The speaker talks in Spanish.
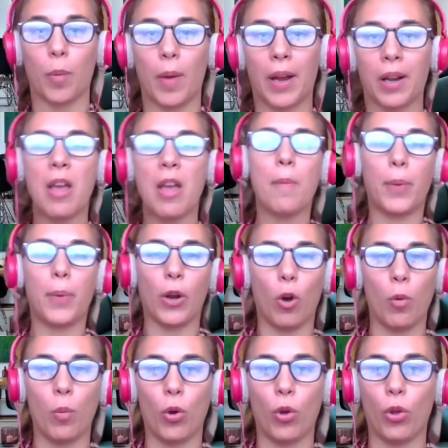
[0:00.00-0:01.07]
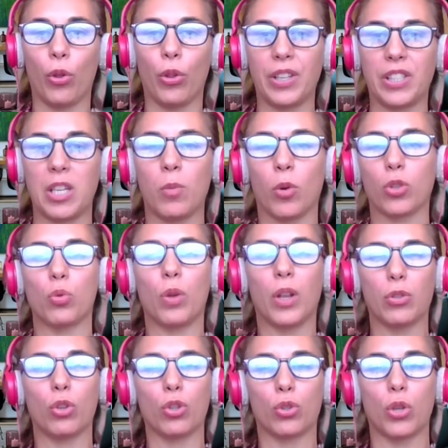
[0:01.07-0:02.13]
retomar, pero como decimos,
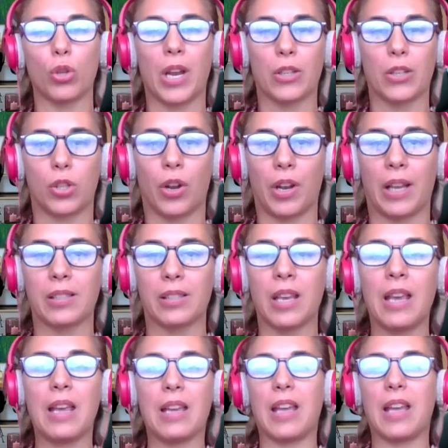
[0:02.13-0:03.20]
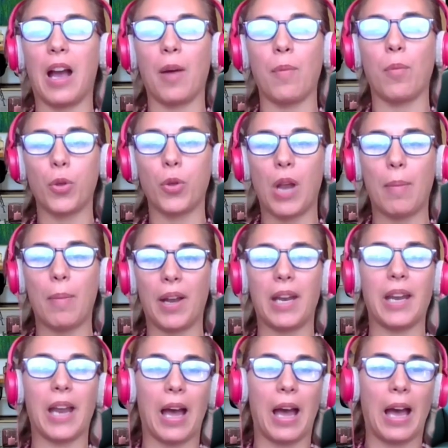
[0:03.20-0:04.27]
no son acciones que hagamos de una
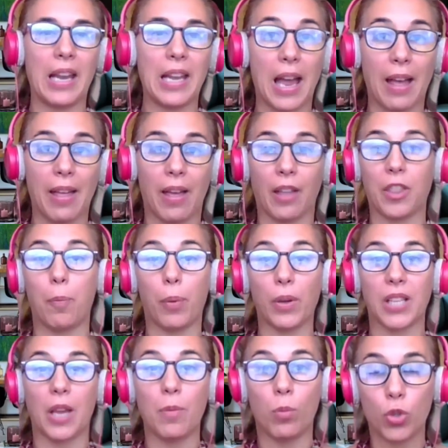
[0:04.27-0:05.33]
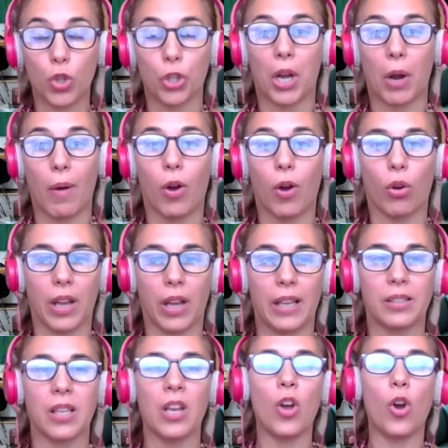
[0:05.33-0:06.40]
manera aislada. Después hay mucho trabajo que
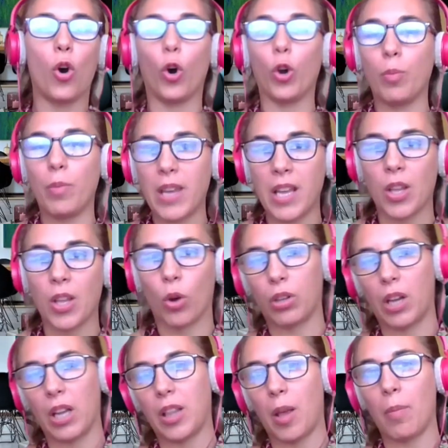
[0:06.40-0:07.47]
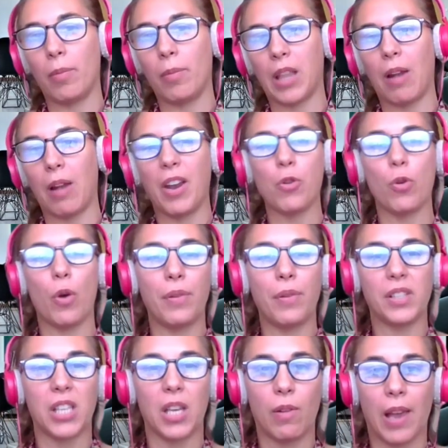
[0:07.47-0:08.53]
es hormiguita o que tal vez no es
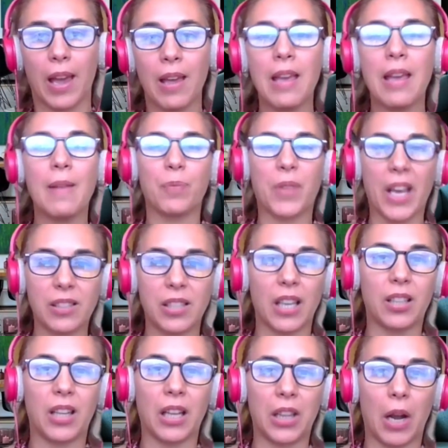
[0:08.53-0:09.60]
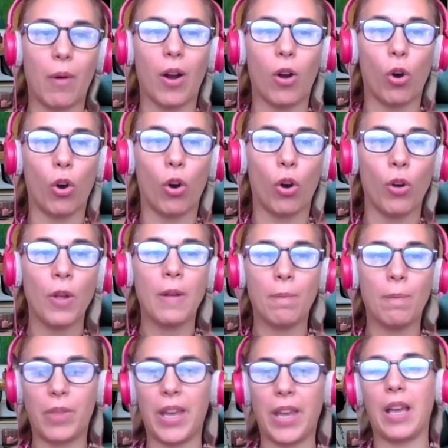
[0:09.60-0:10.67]
visible, que es este trabajo
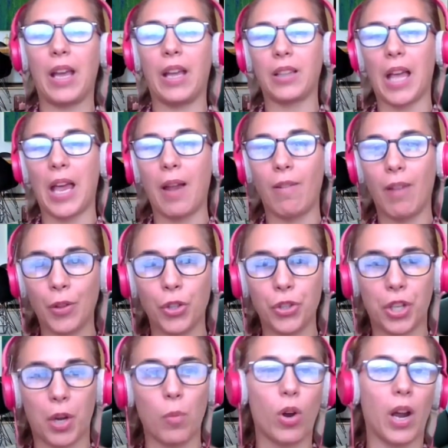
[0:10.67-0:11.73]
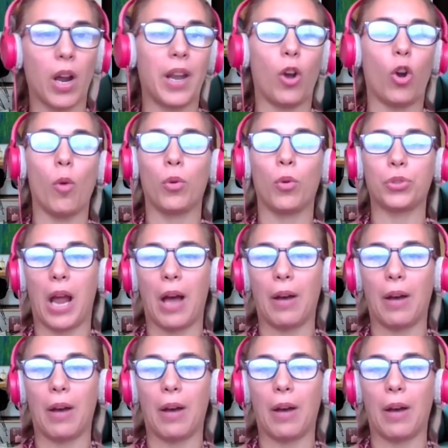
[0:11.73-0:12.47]
de estar hablando entre mujeres, cómo